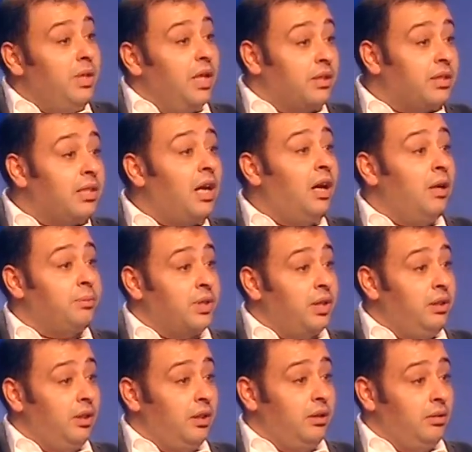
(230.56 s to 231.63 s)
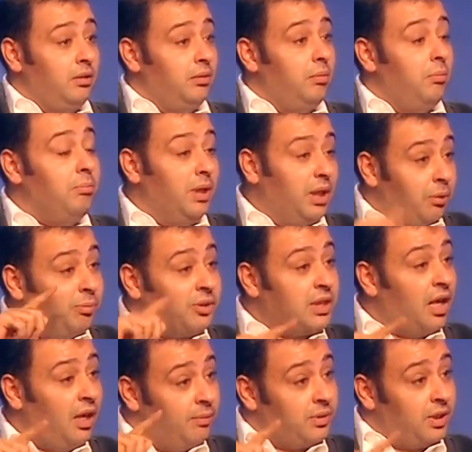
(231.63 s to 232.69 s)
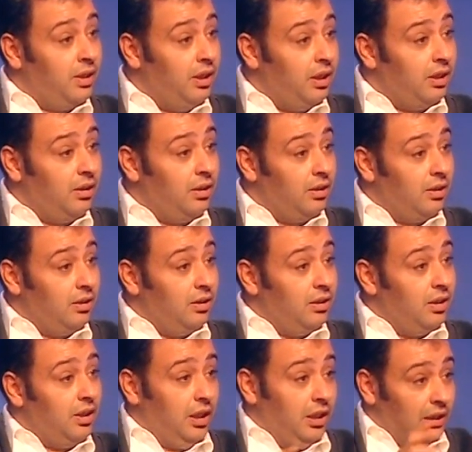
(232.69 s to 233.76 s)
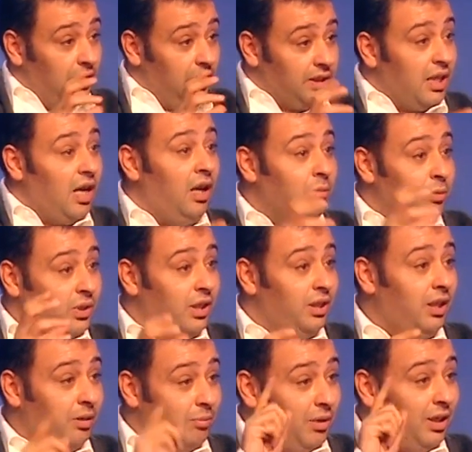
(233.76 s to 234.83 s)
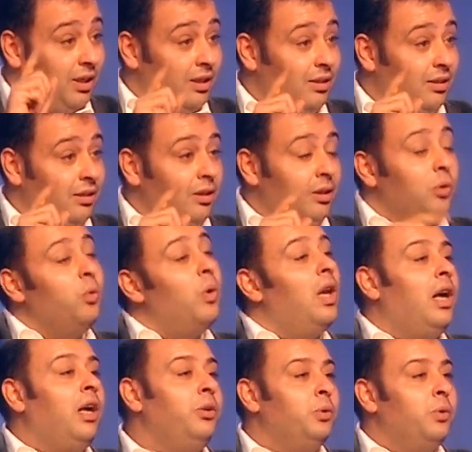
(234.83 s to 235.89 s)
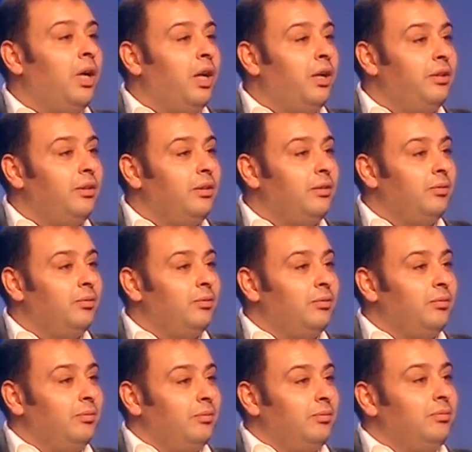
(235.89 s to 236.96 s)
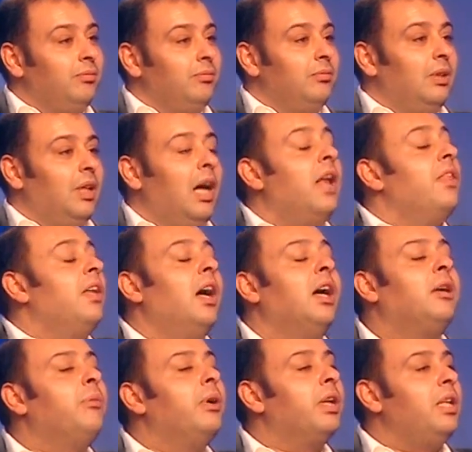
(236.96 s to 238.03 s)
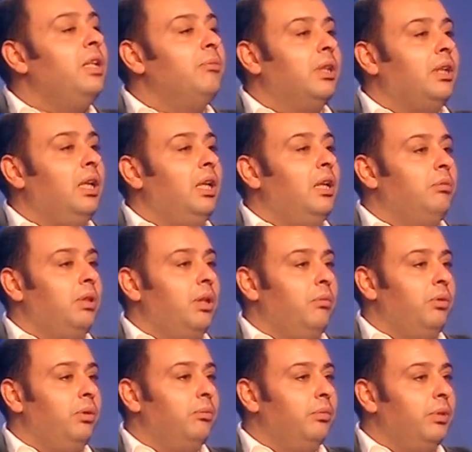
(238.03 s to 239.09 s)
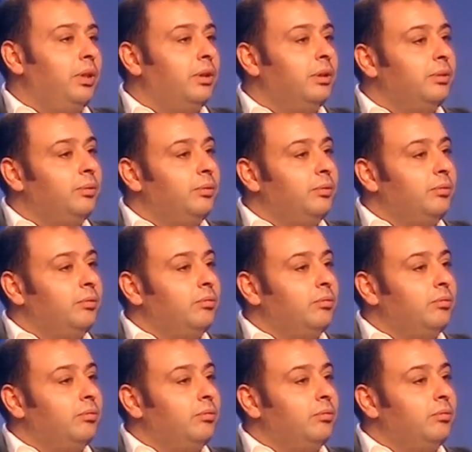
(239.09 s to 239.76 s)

100 صاحب صديق آه. 100 صاحب صديق آه. تحط لك صاحب وصديق 100 آه. ولا عدو واحد صح هذه اكبر قيمه تعلمتها منهم